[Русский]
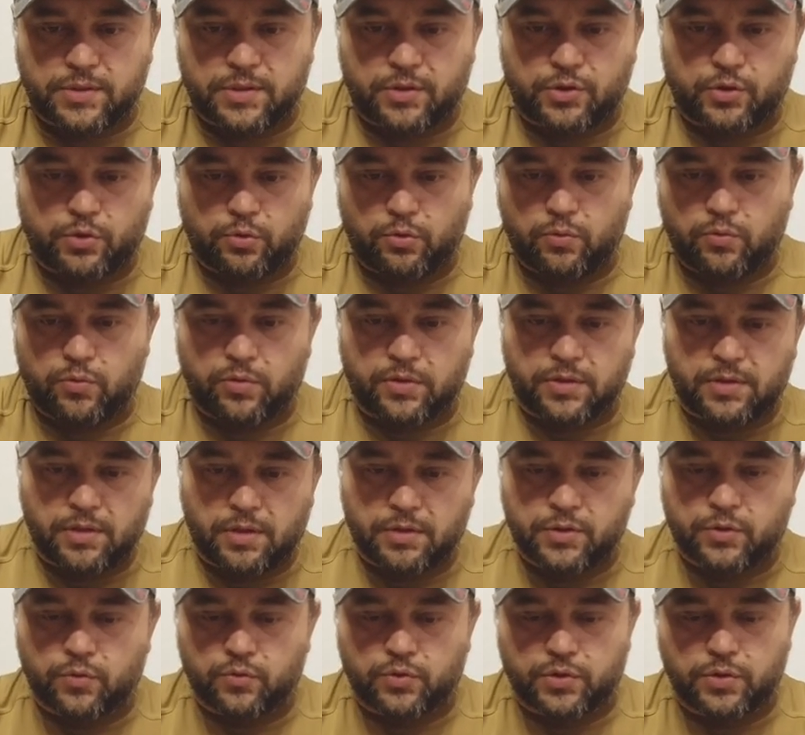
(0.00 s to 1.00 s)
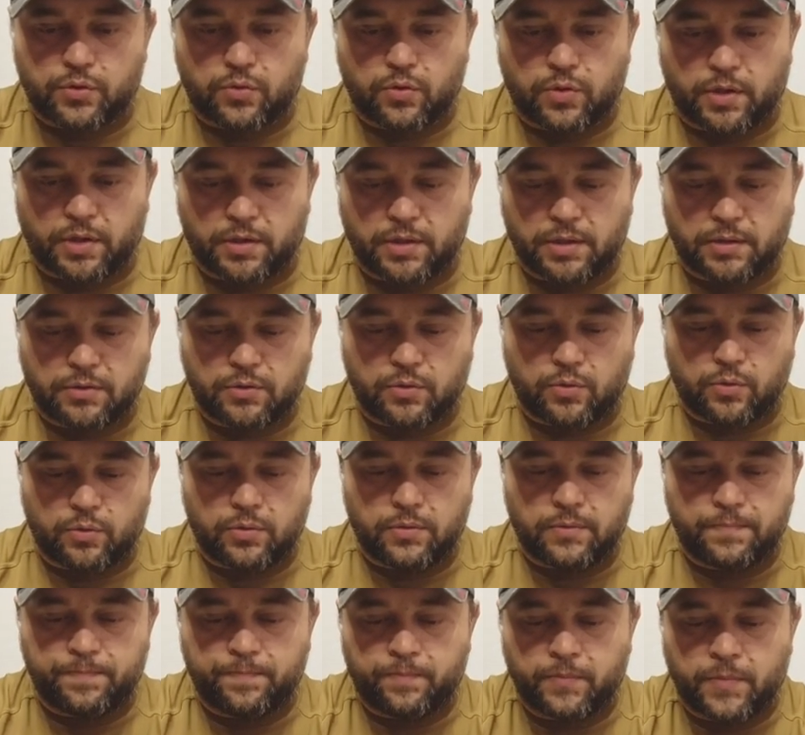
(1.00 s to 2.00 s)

защелку и дальше уже рукоятку